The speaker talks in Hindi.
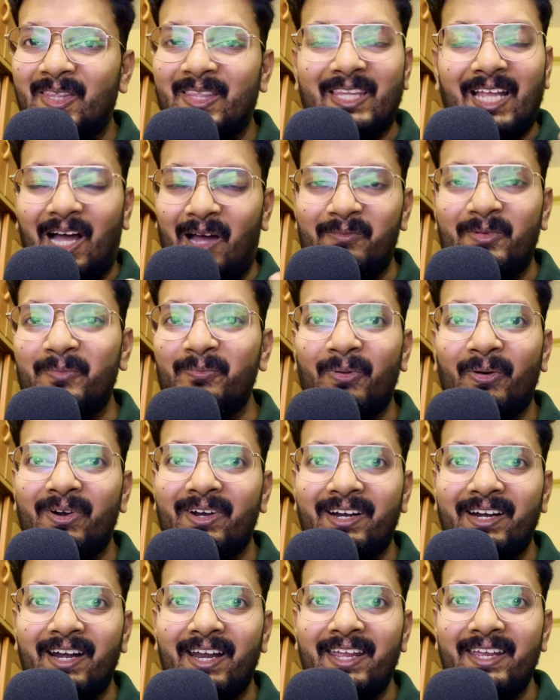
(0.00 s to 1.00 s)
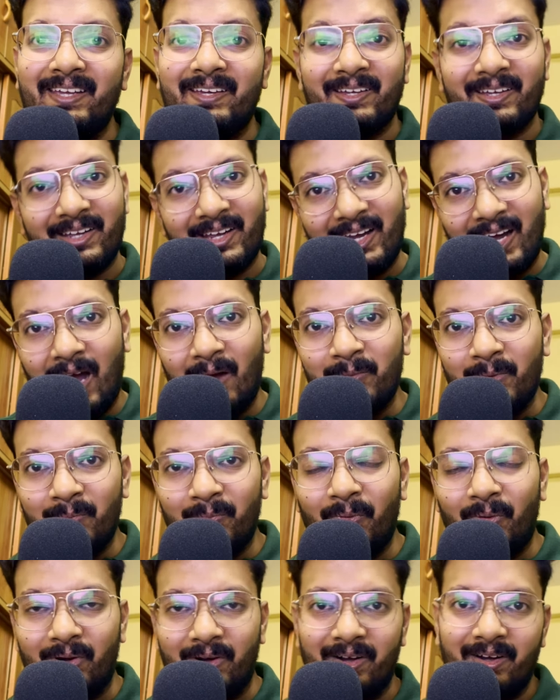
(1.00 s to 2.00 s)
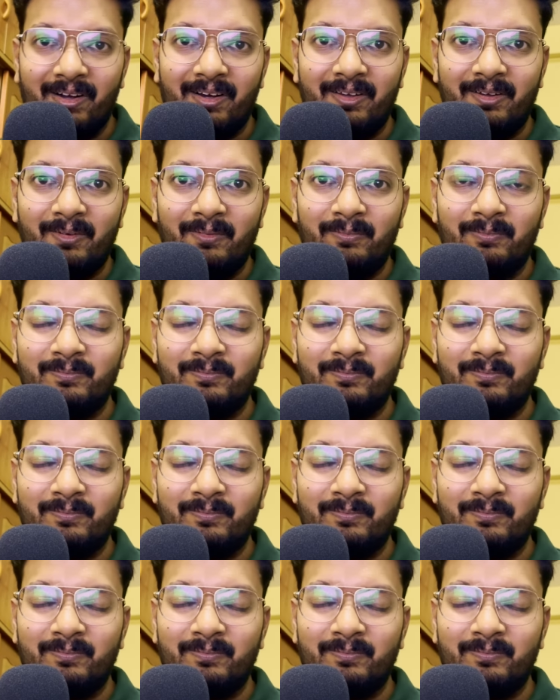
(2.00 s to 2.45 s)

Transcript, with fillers: नाम इम्पॉर्टेंट नहीं है काम इम्पॉर्टेंट है